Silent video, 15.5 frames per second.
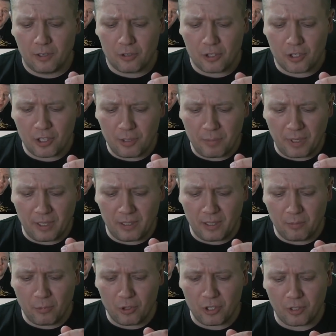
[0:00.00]
czy
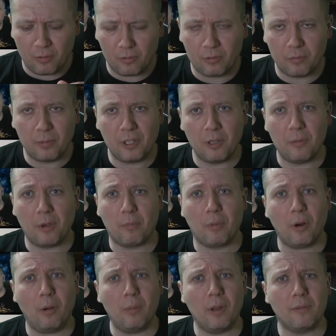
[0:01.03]
będę musiał, tu będę miał
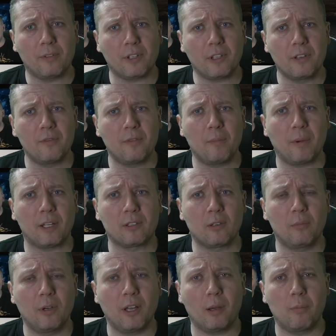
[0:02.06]
problem w takim
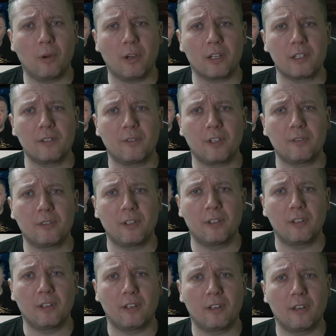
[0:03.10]
wypadku, bo jak pokazywać
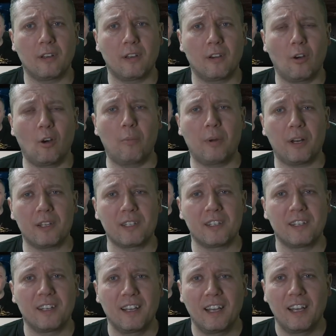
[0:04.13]
wtedy
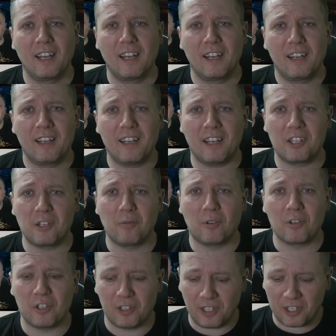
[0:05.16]
obraz? Ja się
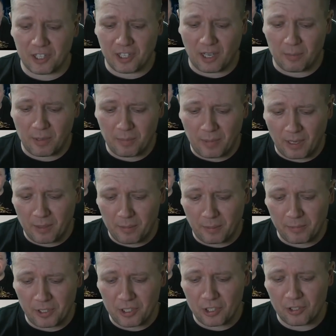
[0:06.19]
łączę też kablem, ale
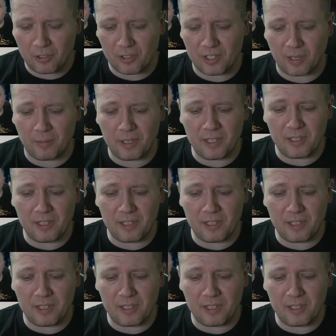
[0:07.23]
mam nadzieję, że do samej